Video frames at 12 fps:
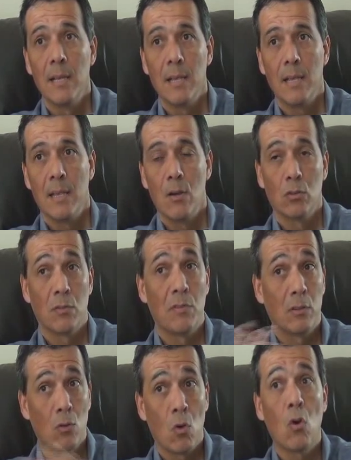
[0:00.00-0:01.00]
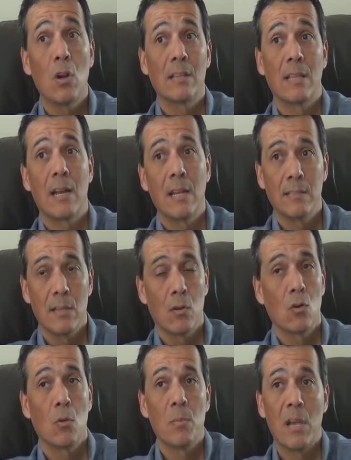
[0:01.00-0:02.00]
eh, los efectos colaterales en
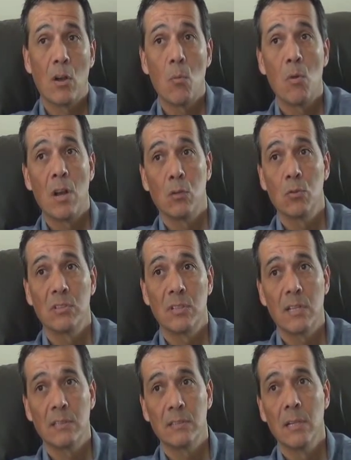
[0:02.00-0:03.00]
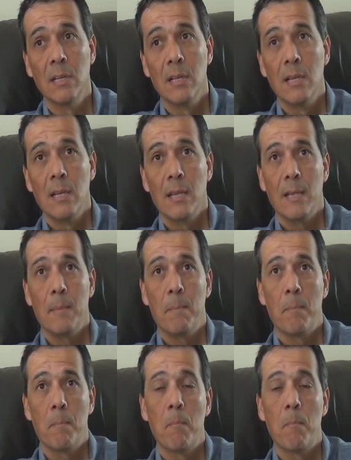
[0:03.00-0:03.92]
economías como las nuestras eh,